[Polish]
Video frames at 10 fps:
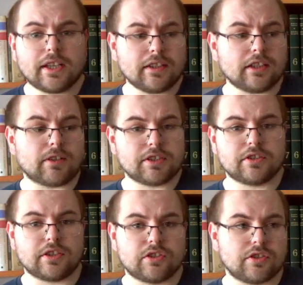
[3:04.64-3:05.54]
tej ankiety macie
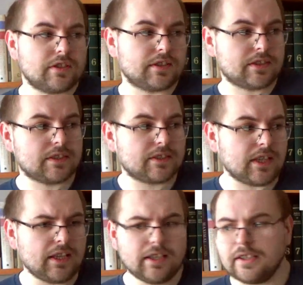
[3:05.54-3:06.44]
gdzieś z
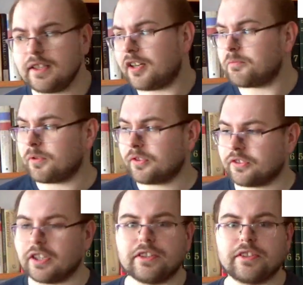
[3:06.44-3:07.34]
tej albo
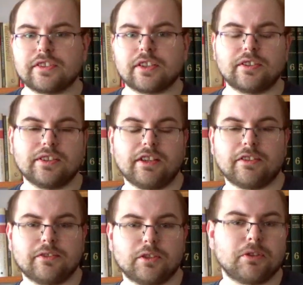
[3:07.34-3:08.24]
z tej strony, nie
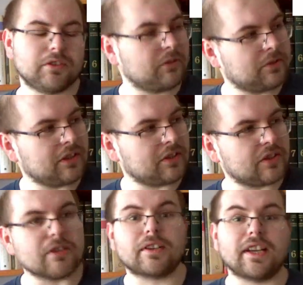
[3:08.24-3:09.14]
wiem dokładnie, z której
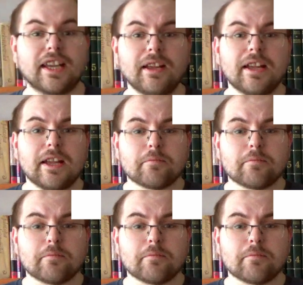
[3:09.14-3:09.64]
jeszcze je wkleję.